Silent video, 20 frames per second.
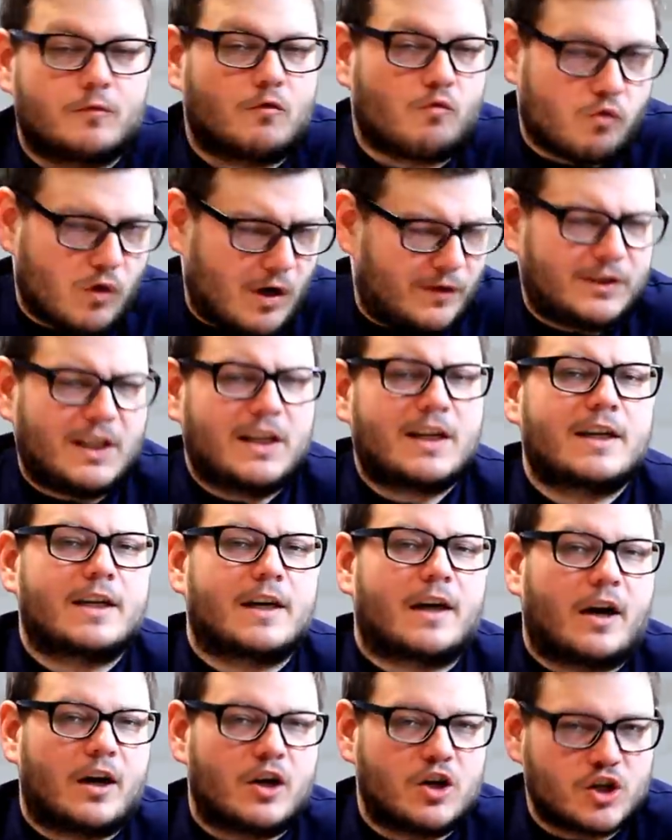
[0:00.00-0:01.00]

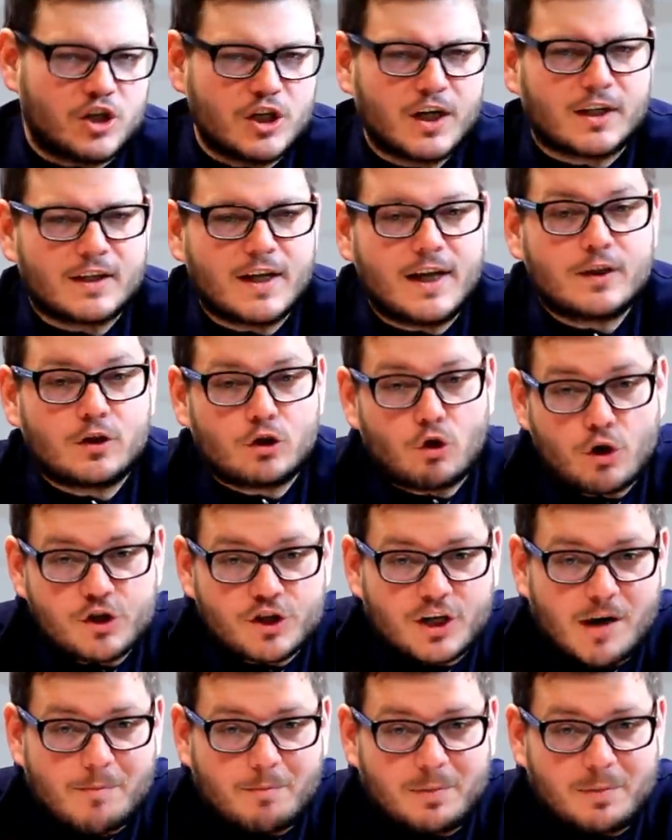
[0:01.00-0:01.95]
Во-вторых, жирная точка